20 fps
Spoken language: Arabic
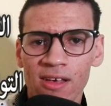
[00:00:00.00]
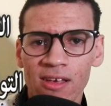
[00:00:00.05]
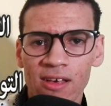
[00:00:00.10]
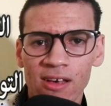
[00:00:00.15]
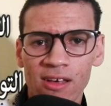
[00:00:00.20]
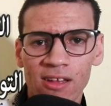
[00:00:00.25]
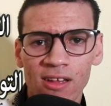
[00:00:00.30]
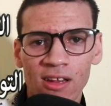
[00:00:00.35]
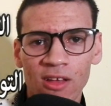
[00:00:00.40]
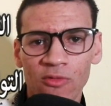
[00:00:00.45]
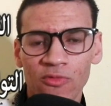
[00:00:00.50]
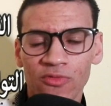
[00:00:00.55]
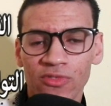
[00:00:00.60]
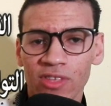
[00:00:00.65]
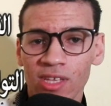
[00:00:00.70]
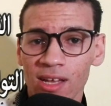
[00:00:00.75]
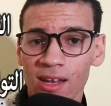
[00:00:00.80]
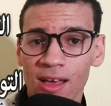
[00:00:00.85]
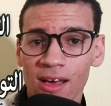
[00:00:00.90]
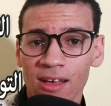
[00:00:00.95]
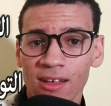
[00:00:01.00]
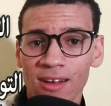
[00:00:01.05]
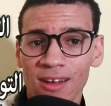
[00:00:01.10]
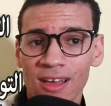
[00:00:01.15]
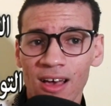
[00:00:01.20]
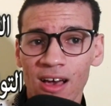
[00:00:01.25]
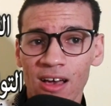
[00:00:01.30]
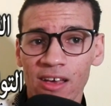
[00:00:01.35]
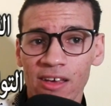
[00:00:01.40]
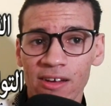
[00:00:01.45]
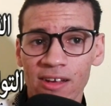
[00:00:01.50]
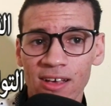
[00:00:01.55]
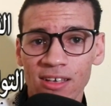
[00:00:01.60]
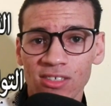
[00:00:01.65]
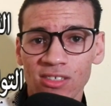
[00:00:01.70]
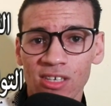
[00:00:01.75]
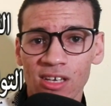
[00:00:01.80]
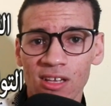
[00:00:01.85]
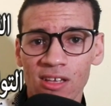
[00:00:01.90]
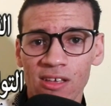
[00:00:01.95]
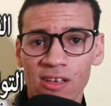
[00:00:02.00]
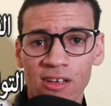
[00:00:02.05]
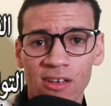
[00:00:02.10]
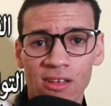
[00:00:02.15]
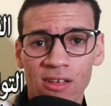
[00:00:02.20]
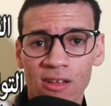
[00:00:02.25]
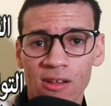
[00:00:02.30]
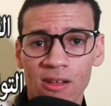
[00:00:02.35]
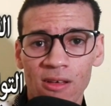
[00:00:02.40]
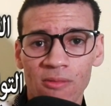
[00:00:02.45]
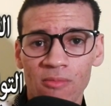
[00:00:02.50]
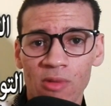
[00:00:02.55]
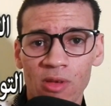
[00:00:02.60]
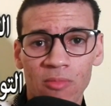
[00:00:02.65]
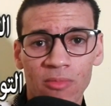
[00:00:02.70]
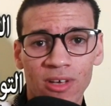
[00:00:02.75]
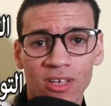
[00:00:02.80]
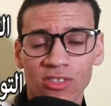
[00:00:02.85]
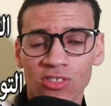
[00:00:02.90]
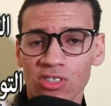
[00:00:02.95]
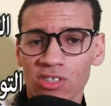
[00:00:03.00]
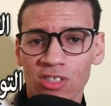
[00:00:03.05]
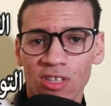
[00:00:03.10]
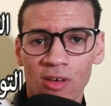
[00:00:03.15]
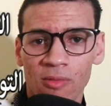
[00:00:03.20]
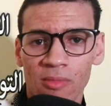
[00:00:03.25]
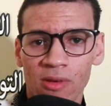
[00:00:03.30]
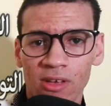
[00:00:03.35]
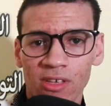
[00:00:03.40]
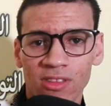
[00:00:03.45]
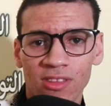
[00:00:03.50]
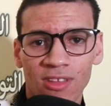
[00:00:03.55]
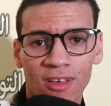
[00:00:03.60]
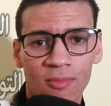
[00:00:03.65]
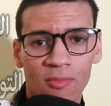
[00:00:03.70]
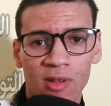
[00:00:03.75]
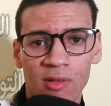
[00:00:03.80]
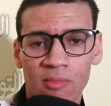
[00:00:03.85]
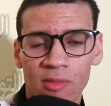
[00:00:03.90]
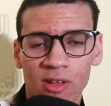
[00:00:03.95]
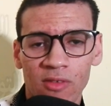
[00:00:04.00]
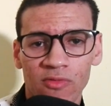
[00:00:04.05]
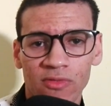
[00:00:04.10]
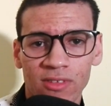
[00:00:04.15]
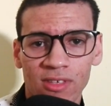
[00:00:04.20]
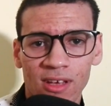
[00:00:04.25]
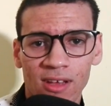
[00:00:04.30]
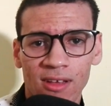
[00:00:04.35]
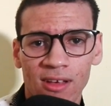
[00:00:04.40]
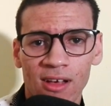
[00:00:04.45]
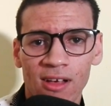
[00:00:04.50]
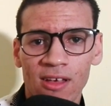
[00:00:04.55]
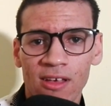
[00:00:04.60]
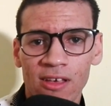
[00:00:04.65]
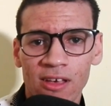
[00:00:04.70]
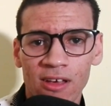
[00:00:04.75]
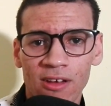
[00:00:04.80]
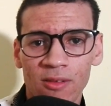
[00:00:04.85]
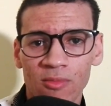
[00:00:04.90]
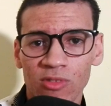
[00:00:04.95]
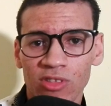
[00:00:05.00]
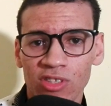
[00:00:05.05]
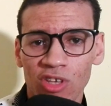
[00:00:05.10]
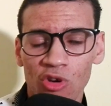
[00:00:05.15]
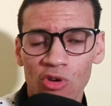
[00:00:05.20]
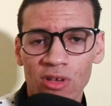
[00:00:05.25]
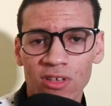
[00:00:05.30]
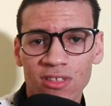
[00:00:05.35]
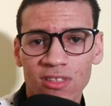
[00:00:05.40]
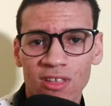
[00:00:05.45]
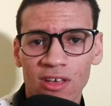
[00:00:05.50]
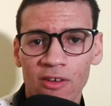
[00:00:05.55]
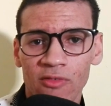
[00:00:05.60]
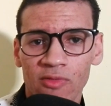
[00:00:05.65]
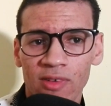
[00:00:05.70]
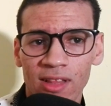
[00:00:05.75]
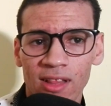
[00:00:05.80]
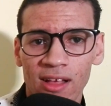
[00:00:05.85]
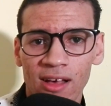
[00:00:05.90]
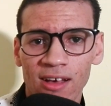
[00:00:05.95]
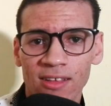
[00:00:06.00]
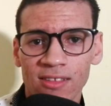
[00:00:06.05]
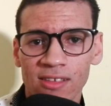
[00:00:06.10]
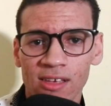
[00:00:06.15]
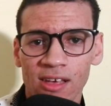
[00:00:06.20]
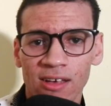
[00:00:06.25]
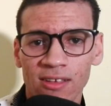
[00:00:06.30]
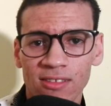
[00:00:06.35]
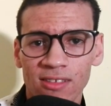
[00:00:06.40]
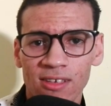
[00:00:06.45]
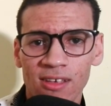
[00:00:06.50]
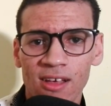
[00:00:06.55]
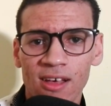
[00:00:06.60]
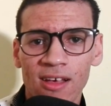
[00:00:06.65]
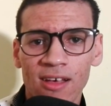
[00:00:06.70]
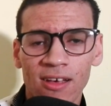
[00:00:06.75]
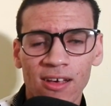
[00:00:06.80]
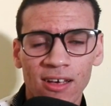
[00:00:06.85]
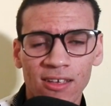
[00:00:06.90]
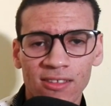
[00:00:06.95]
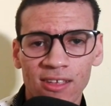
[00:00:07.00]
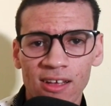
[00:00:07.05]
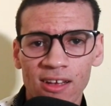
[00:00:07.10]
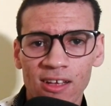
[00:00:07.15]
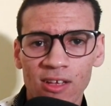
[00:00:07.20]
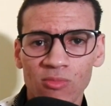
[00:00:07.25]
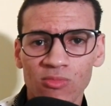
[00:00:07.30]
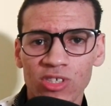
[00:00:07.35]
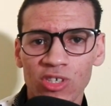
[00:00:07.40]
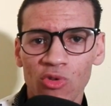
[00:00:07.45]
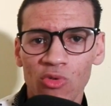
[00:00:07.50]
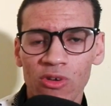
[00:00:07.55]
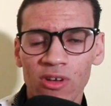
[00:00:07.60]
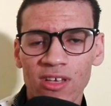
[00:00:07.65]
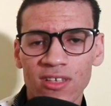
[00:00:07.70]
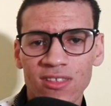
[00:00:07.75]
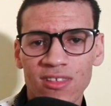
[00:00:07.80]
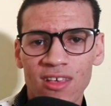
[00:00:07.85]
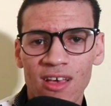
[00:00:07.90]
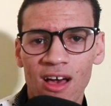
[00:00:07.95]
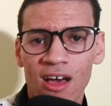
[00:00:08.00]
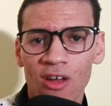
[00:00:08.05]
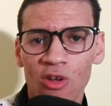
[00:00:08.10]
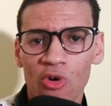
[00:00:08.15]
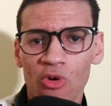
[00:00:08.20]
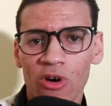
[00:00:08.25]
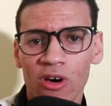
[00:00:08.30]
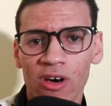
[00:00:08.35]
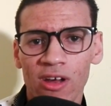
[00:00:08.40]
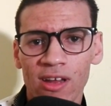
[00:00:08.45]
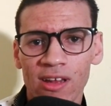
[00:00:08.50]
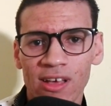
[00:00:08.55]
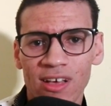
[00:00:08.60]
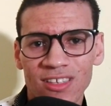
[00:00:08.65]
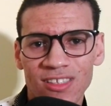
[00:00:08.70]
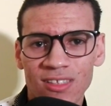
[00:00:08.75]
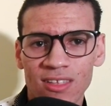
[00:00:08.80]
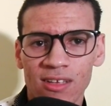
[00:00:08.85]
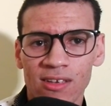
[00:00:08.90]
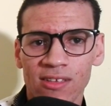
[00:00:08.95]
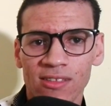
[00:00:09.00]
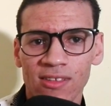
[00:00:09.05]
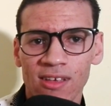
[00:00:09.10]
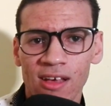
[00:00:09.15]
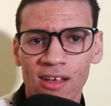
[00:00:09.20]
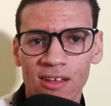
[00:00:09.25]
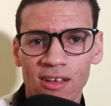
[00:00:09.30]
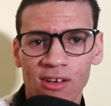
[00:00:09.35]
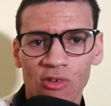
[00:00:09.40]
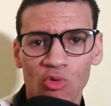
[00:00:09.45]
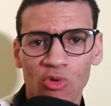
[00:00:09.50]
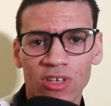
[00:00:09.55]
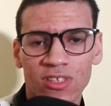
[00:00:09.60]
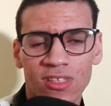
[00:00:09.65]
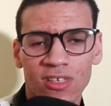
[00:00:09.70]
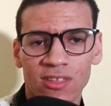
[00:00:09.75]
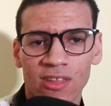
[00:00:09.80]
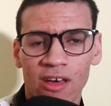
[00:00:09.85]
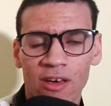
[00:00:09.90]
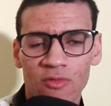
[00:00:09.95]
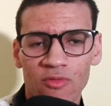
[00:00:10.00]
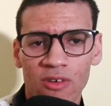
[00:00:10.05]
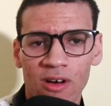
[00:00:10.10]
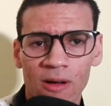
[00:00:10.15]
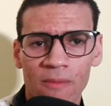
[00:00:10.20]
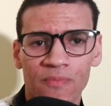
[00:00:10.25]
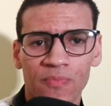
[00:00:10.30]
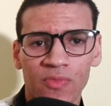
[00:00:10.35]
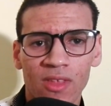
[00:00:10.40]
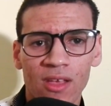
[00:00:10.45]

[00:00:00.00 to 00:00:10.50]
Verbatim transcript: يعني الا فتي لاخر اجل يعني ما يمكنش تقبل الملف ديالك يعني من الضروري خاص تعرف هذه القضيه هذه كذلك نمشيو النصيحه الاخرى اللي خصني نعطيها لك وخصك تعرفها